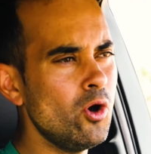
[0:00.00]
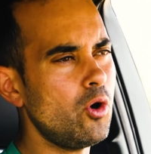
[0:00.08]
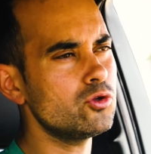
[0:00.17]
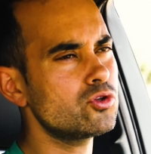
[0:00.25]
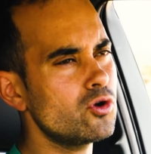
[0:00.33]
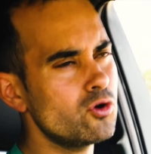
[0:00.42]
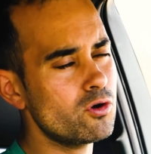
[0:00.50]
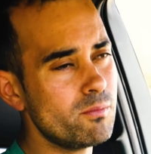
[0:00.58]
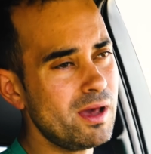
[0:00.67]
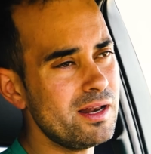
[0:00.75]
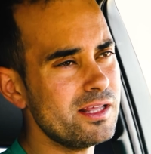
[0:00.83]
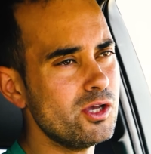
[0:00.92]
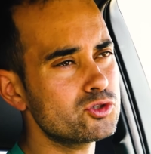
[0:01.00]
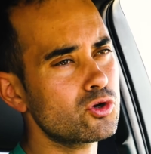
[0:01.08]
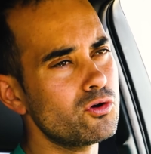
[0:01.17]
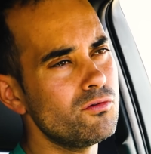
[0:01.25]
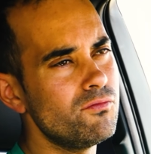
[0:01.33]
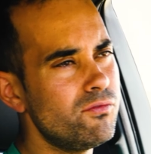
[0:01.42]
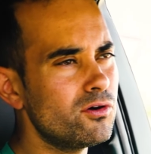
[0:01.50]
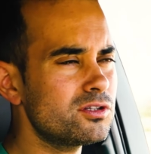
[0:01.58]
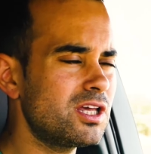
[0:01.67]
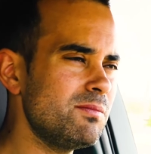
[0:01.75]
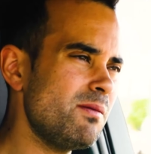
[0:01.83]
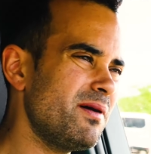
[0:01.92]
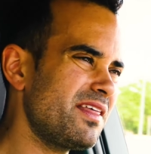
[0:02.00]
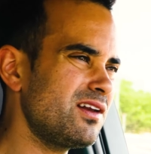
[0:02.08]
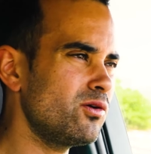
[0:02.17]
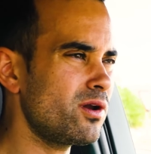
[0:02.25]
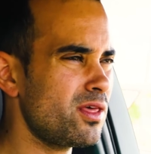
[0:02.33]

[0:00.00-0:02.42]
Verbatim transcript: otro normal y otro confort que me parece algo